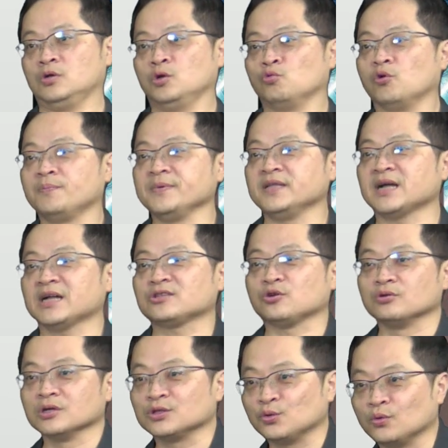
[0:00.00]
我比他
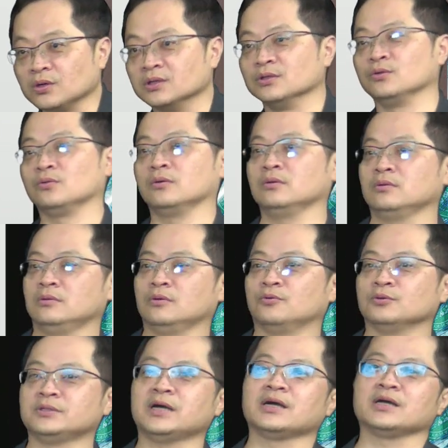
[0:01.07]
懂得多很多。
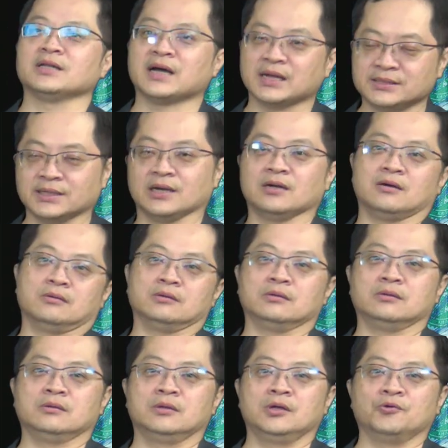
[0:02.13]
我这样跟大家讲好了，
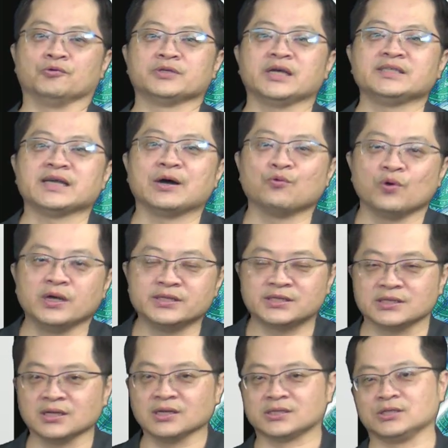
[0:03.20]
我在讲微
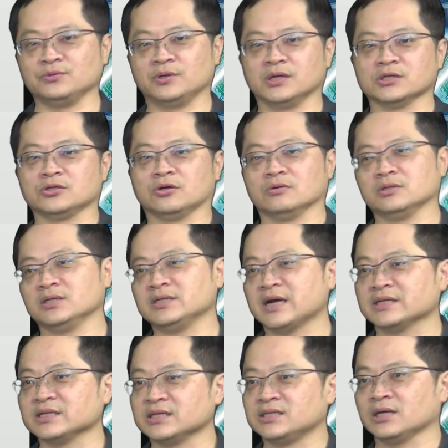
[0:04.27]
资二十元的时候，人家
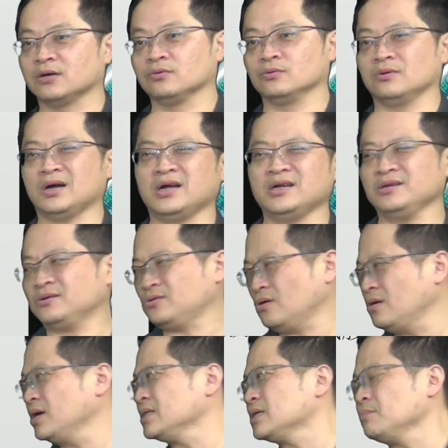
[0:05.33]
还在笑我啊！你
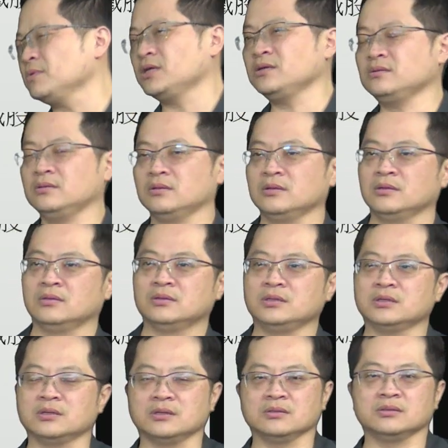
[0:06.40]
讲那上面一
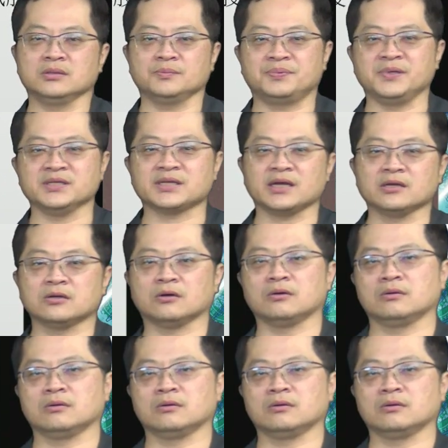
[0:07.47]
个品山一个，